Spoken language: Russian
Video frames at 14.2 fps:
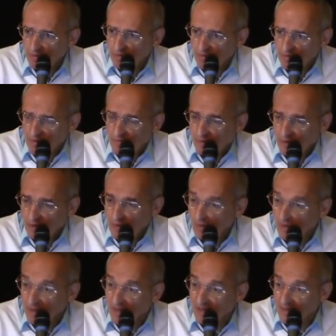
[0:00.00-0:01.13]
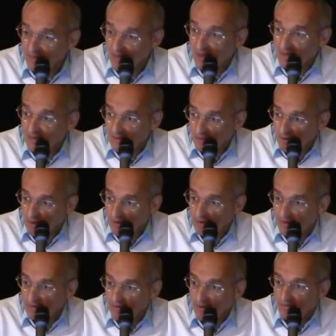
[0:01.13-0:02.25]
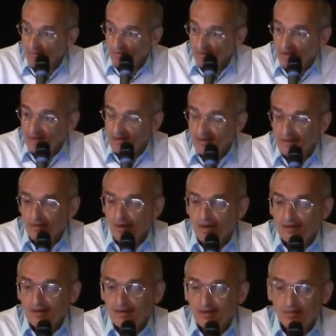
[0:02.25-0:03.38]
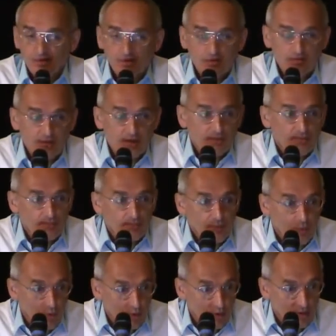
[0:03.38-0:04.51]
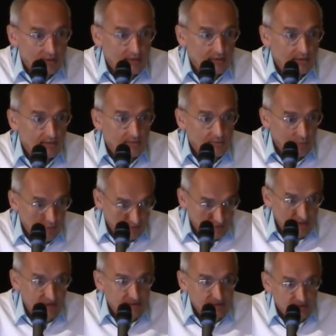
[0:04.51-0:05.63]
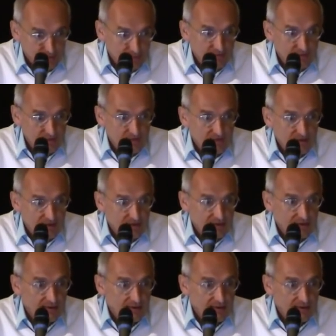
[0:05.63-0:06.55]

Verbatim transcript: Говорит, вот так он не о тебе, а о ситуации говорит. Вот в этой ситуации ты поступил плохо. Бог в сердце, совесть говорит.